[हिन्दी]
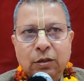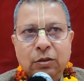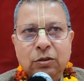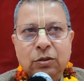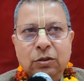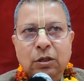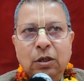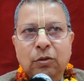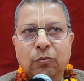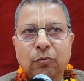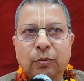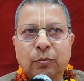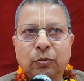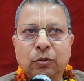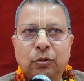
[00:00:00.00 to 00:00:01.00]

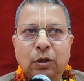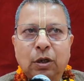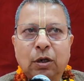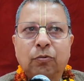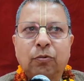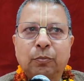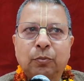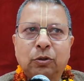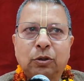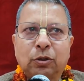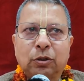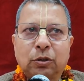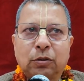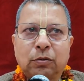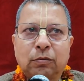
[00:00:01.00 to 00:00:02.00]
सातवें आठवें पुत्र
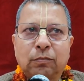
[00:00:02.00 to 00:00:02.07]
थे